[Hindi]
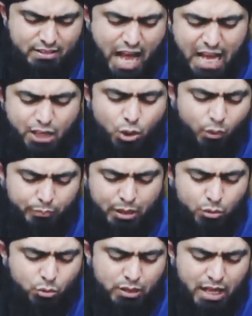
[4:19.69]
ला
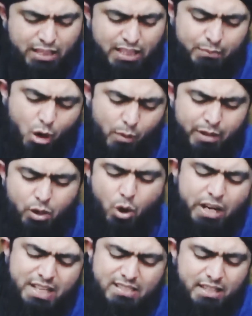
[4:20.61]
युमिनून ये मोमिन
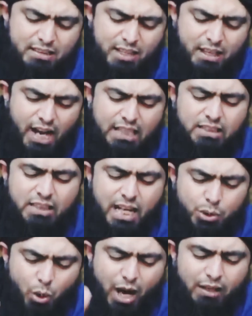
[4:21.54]
हो ही नहीं सकते
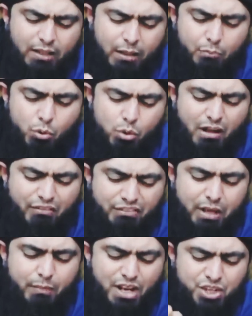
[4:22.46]
हत्ता युहक्किमूक
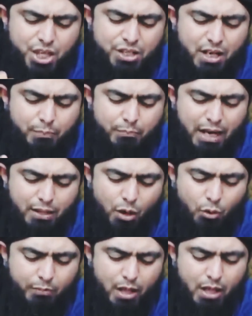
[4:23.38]
फीमा शजरा
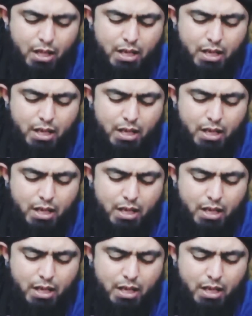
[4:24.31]
बैनहुम